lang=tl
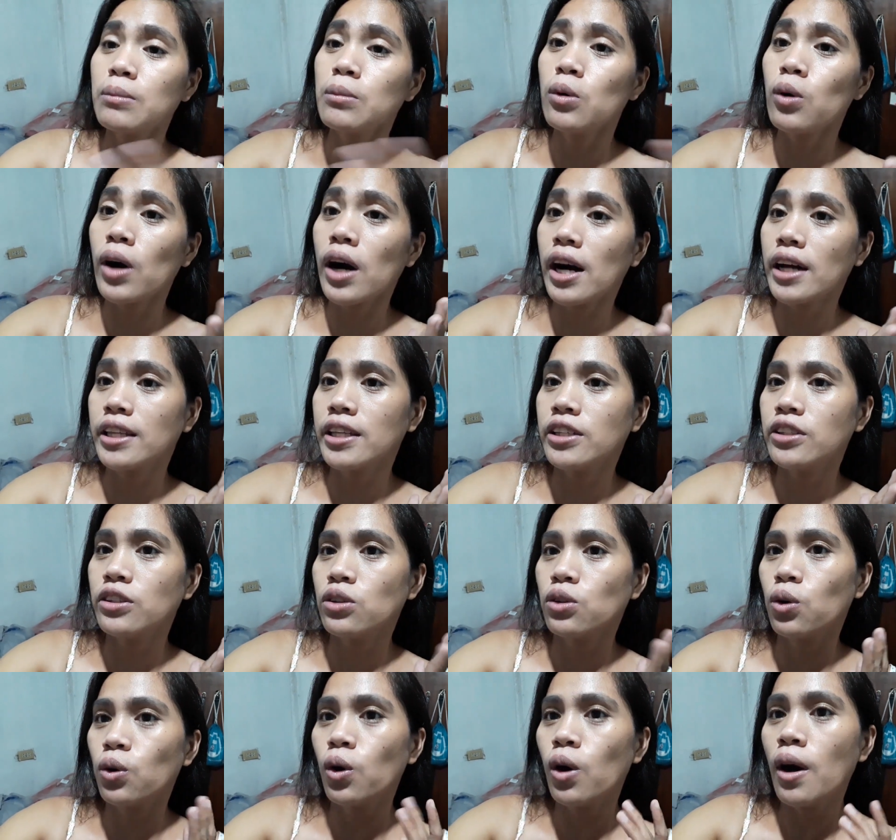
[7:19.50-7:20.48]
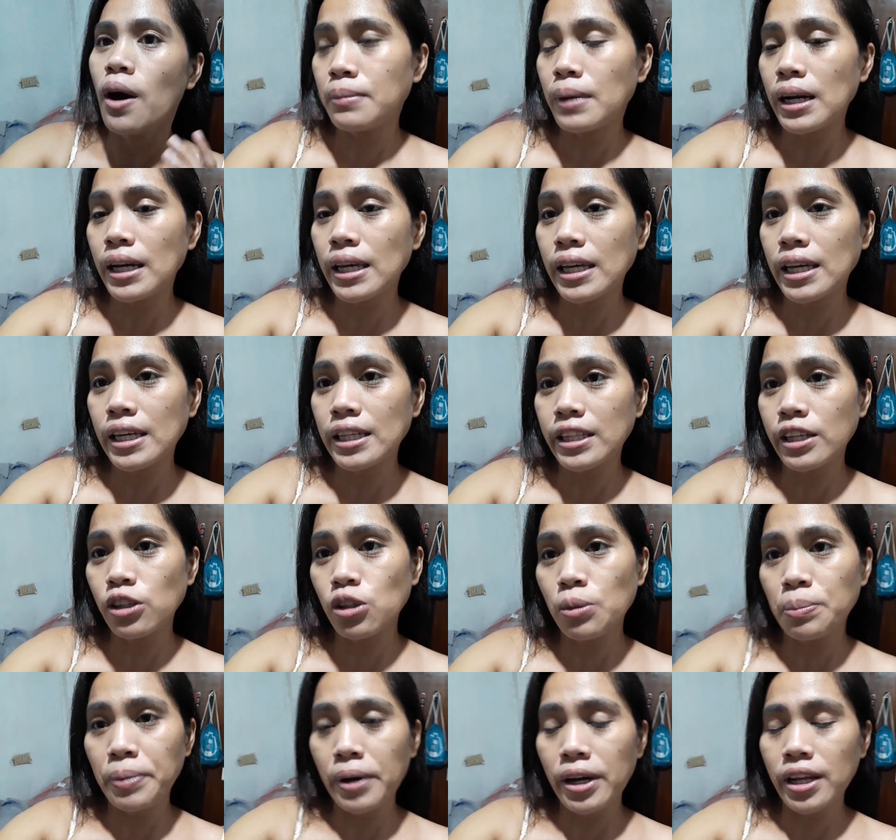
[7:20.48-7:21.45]
sa mukha ninyo. Makikita
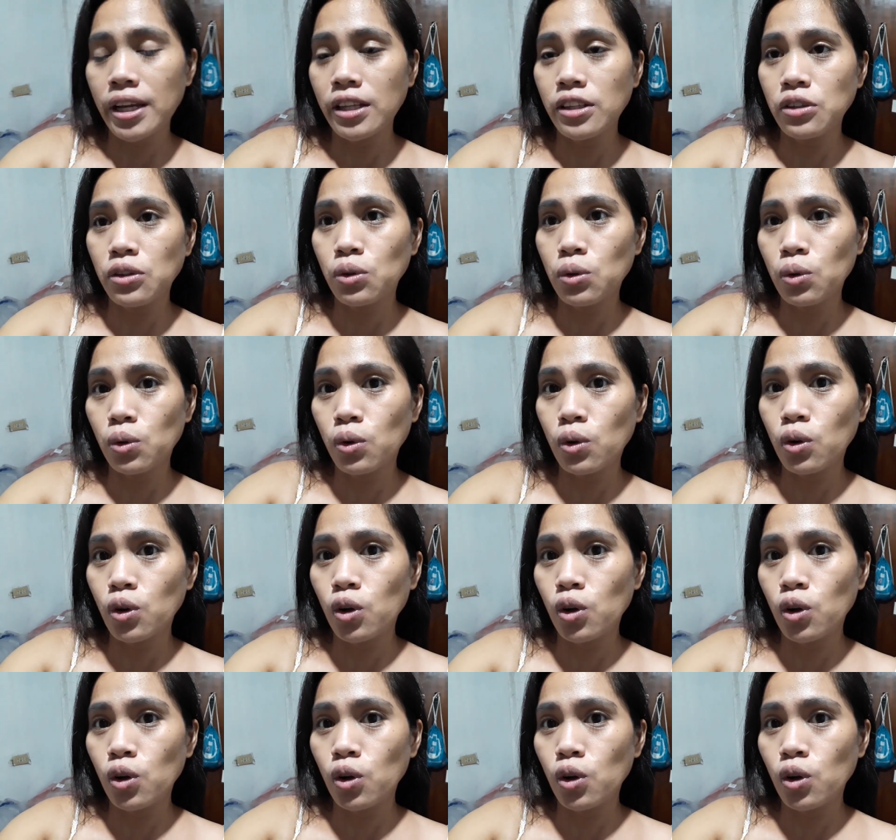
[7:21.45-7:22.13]
nyo pa rin yung